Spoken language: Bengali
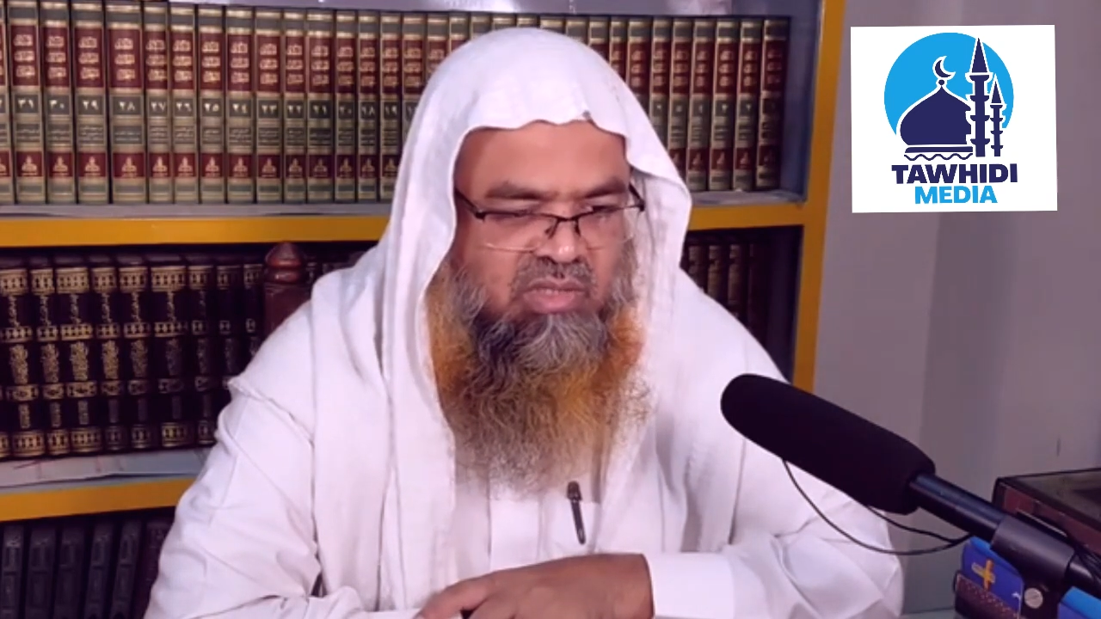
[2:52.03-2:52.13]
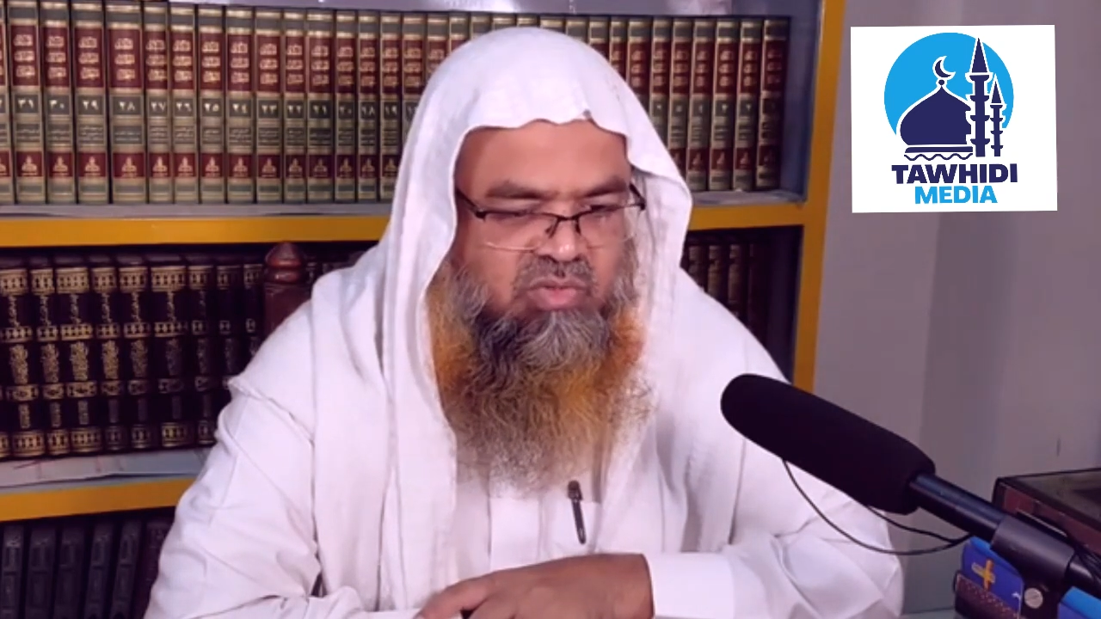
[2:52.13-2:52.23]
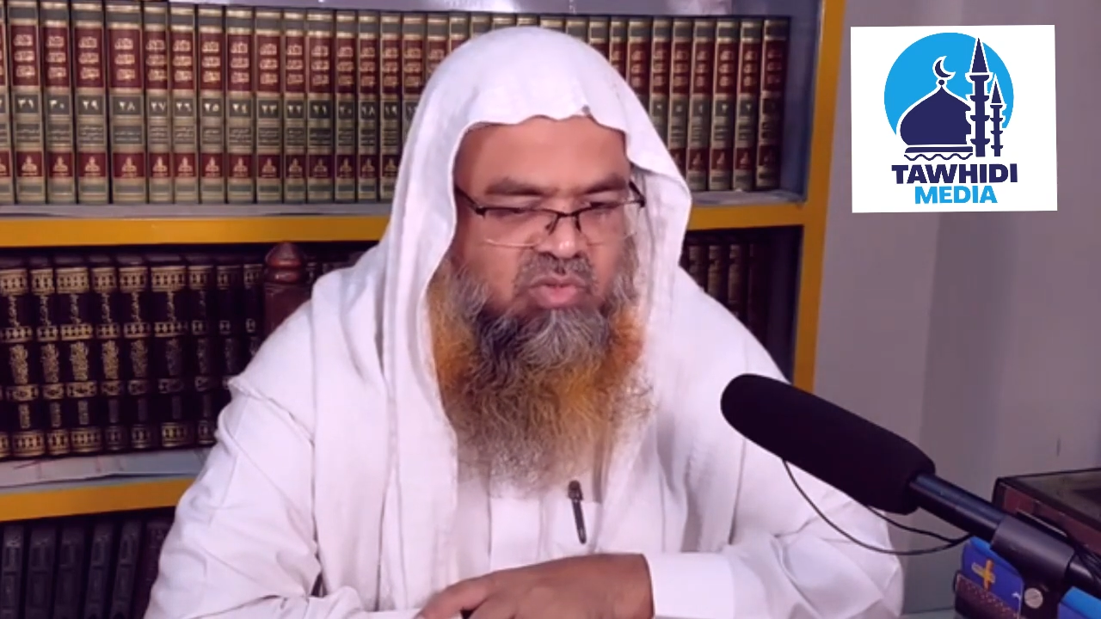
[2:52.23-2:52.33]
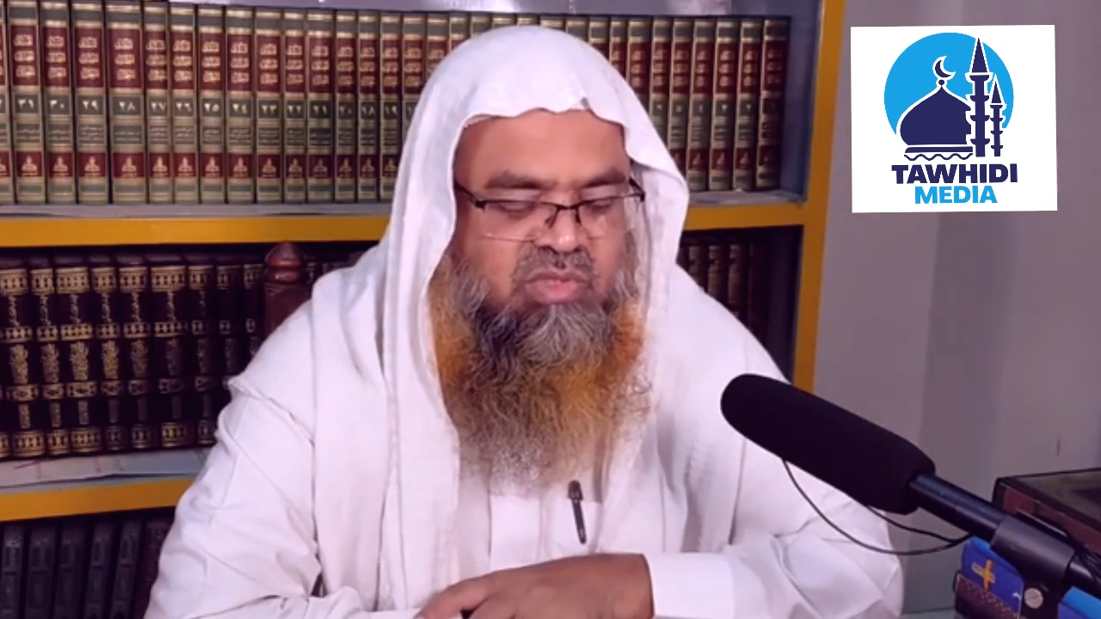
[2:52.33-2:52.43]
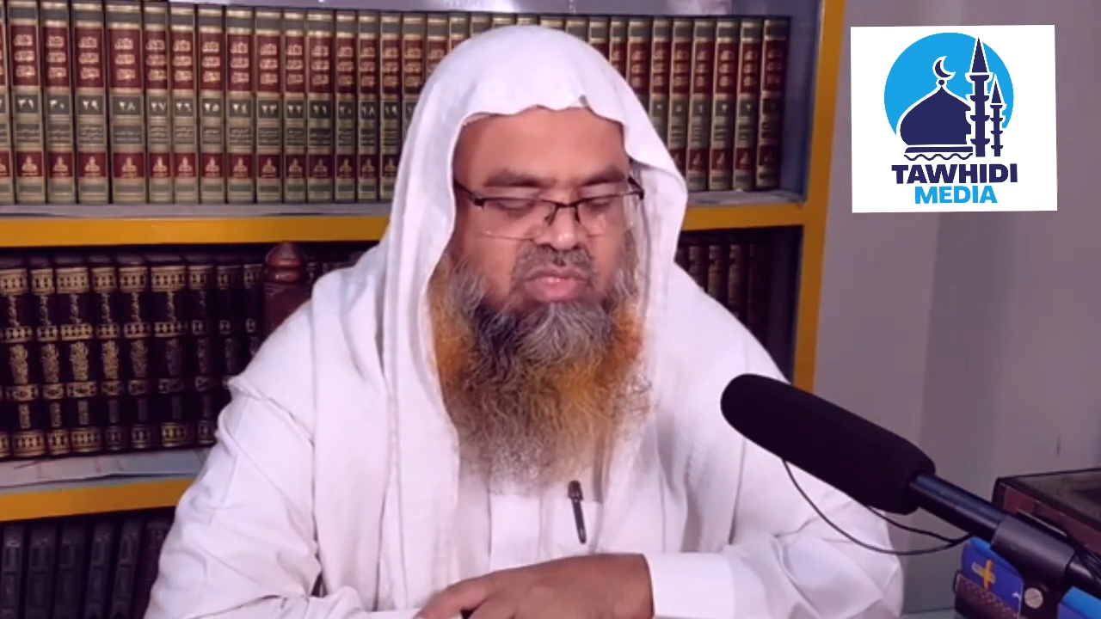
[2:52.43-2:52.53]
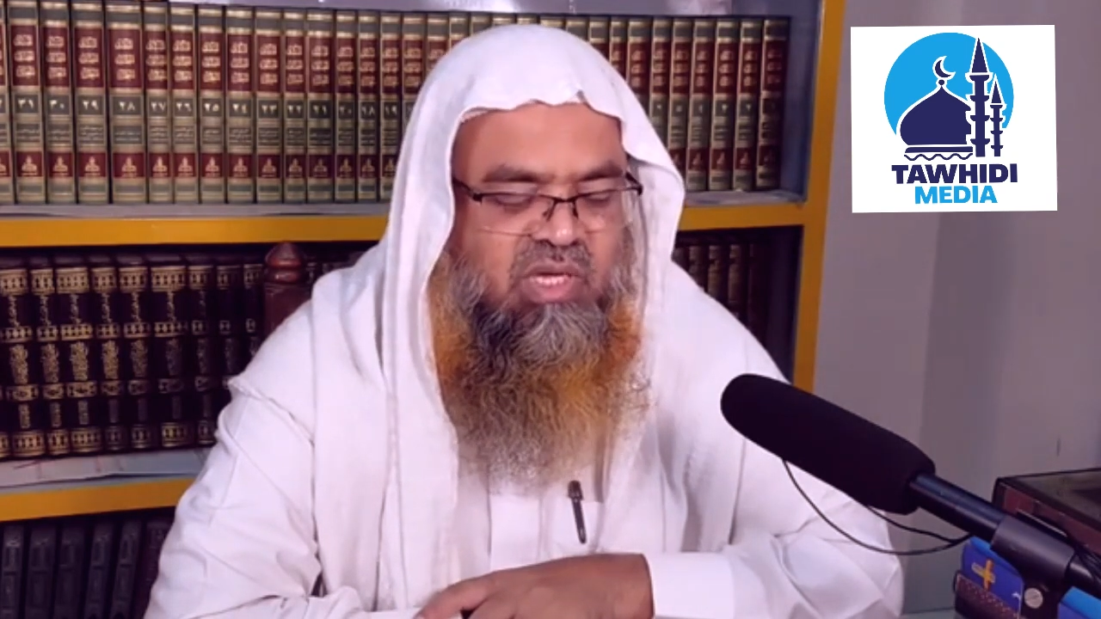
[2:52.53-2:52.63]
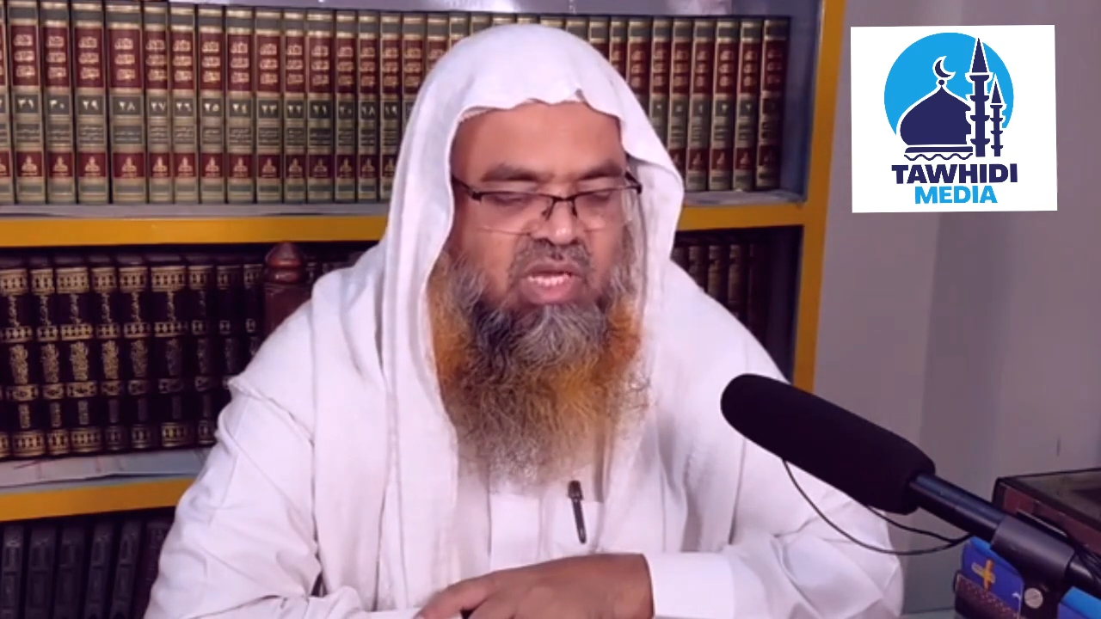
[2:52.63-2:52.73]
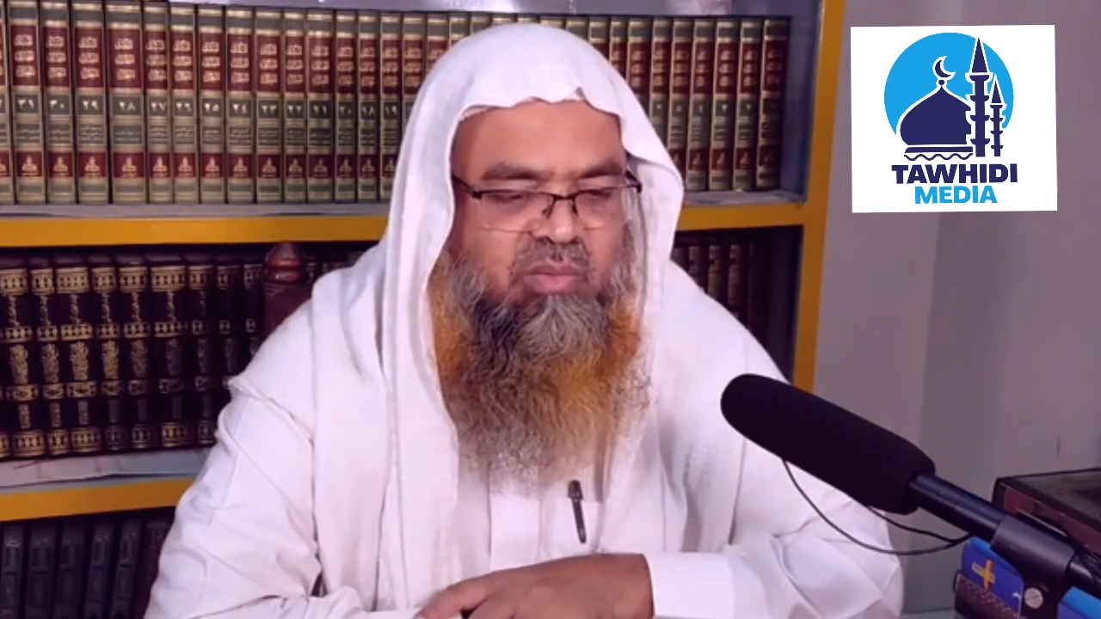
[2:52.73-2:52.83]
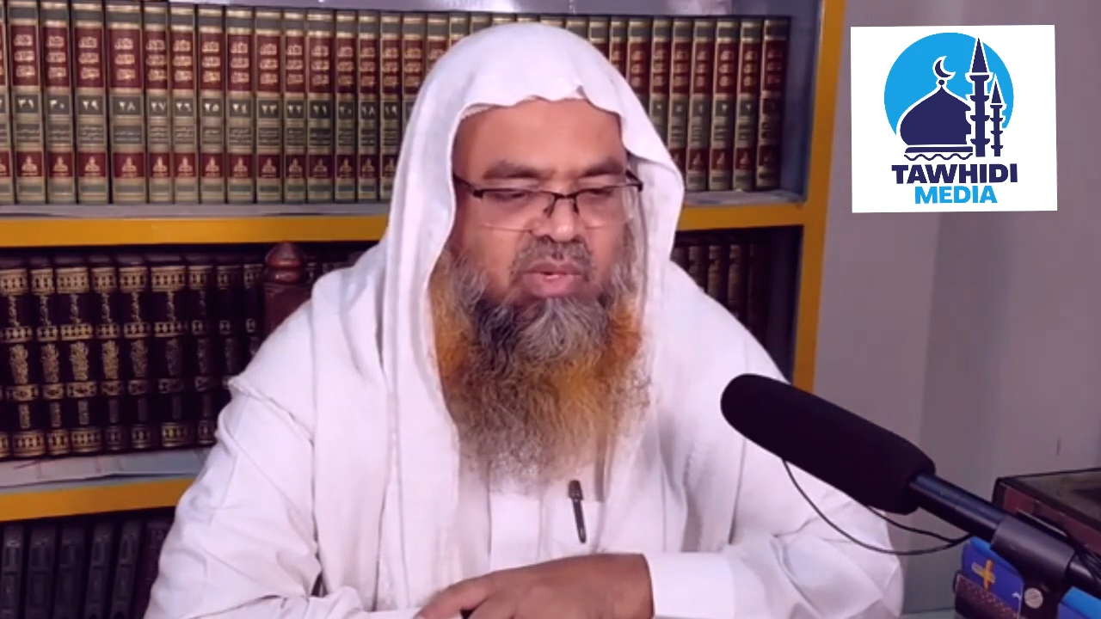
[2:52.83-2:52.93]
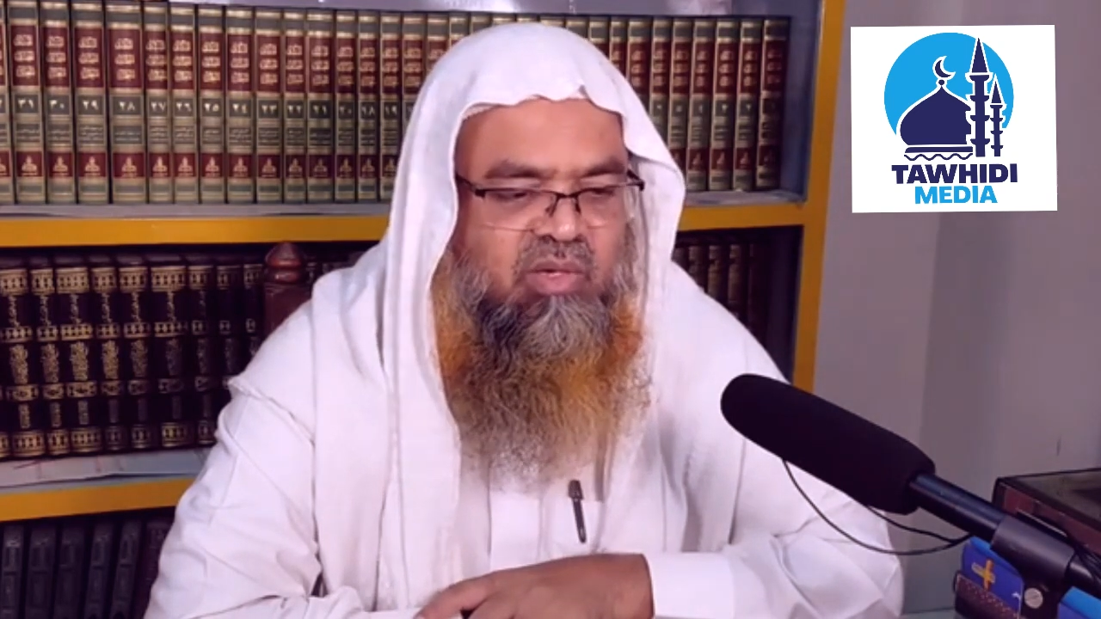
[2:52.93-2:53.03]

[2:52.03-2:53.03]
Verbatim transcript: যুগে যুগ আলমরা